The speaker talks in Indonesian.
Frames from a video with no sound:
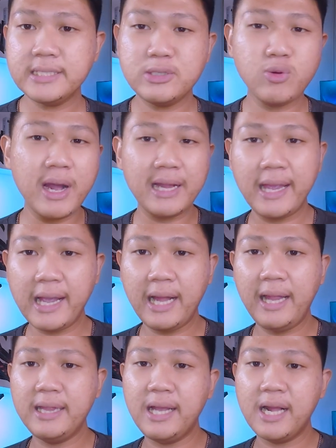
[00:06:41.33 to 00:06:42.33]
suara yang
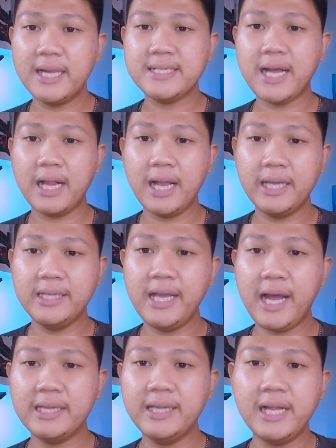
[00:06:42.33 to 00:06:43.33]
kalian dengar sekarang
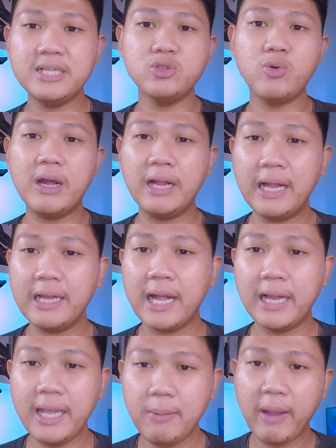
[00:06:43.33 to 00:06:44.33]
ini adalah suara
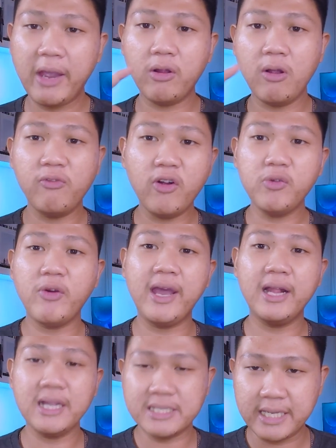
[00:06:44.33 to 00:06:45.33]
dari microphone
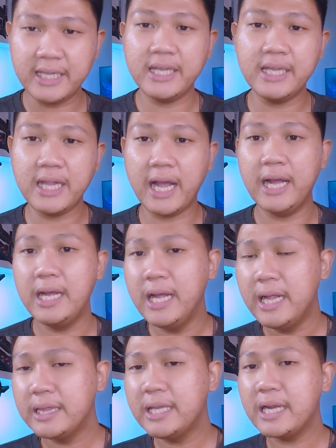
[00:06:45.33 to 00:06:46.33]
wireless ini. Nah,
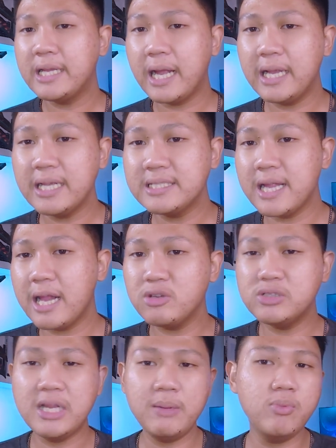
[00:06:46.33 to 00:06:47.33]
dengan harga 100
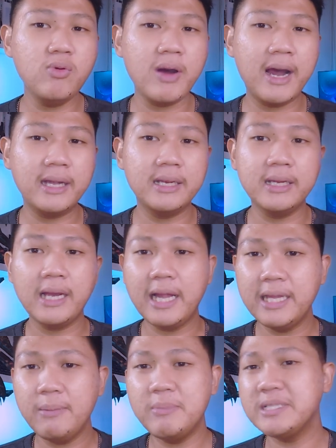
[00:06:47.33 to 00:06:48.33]
ribuan,
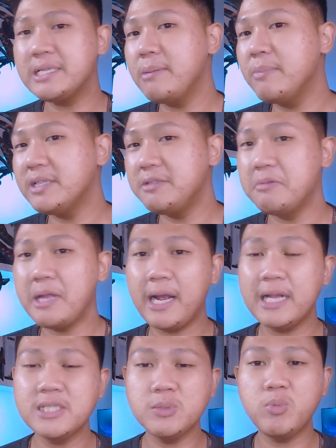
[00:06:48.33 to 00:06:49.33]
kalian bisa
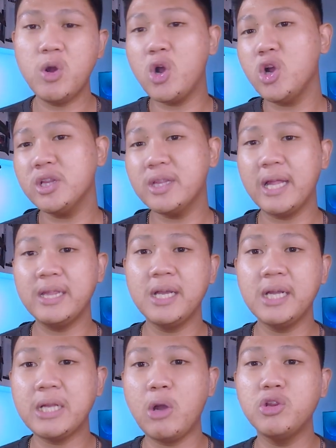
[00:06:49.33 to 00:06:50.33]
menciptakan sebuah konten
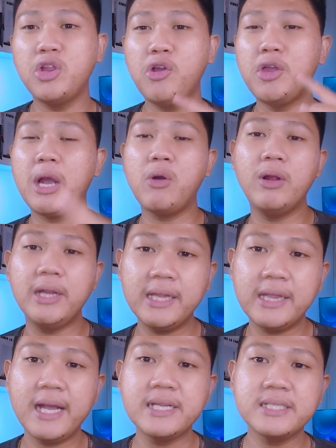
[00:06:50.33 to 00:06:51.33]
dengan audio yang
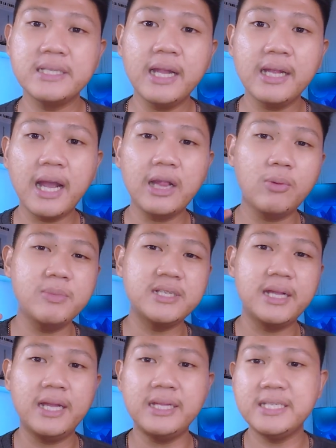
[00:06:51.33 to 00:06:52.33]
kualitas. Dan kalau
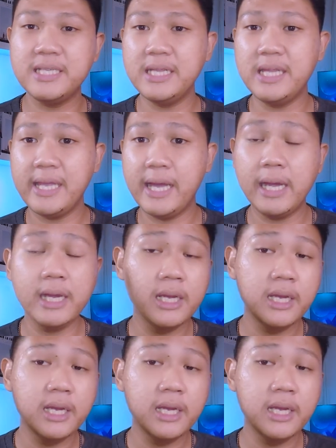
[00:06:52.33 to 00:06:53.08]
misalnya di sini ya,